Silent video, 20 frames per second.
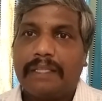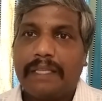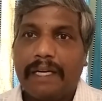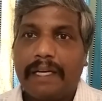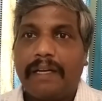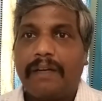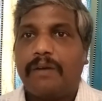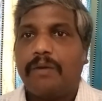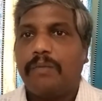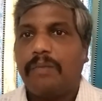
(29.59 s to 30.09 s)

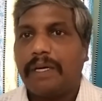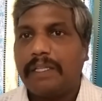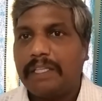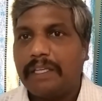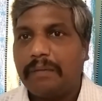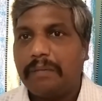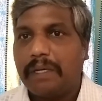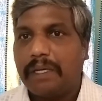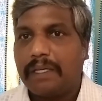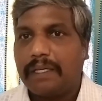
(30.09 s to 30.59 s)
தேடல் ரொம்ப
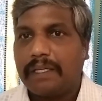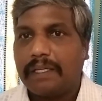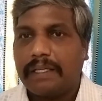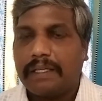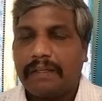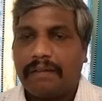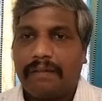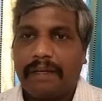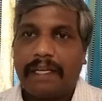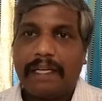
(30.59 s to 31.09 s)
அதிகமாக இருக்கு
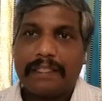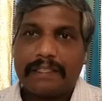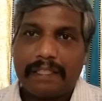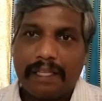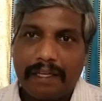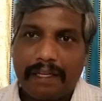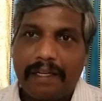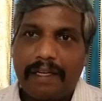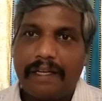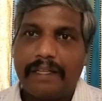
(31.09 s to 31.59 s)

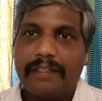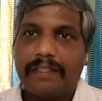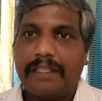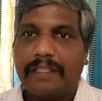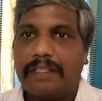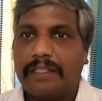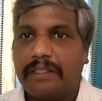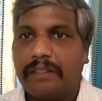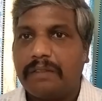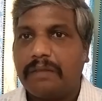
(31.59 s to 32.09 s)
வைரஸ்னா என்னன்னு
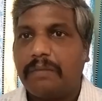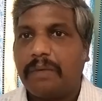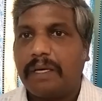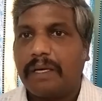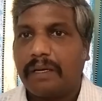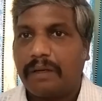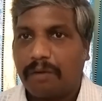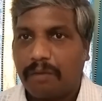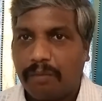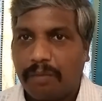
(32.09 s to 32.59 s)
தெரிஞ்சுக்கணும்னு
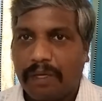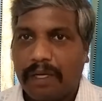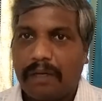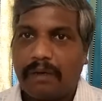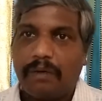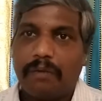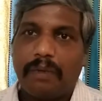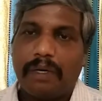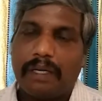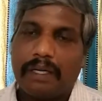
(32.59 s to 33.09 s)
மக்கள் ரொம்ப
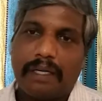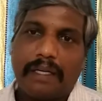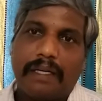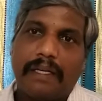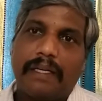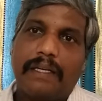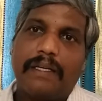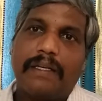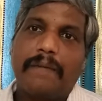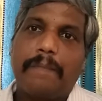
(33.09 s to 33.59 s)
ஆர்வமாக
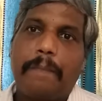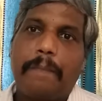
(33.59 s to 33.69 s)
இருக்காங்க